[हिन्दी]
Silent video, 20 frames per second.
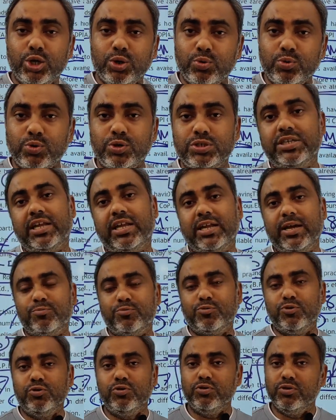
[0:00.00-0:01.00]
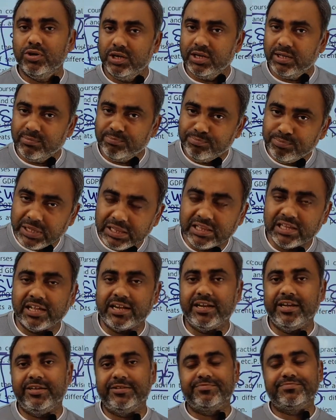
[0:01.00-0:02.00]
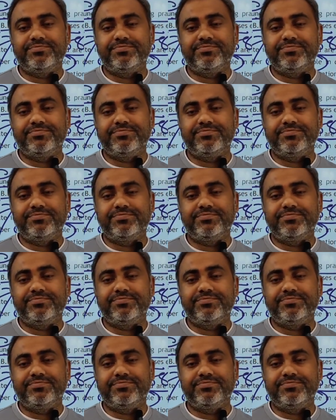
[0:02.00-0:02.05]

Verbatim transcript: वो सारा आपको मिलता रहे